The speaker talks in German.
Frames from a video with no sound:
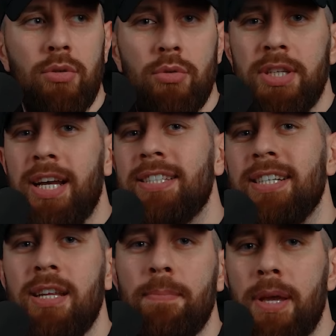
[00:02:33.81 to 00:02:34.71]
und die ganze
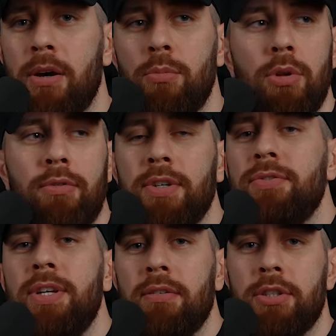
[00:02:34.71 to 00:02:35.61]
Zeit neben mir herumläuft,
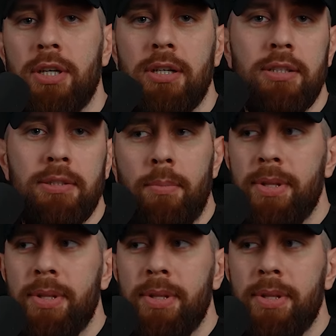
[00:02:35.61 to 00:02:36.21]
was will er wahrscheinlich?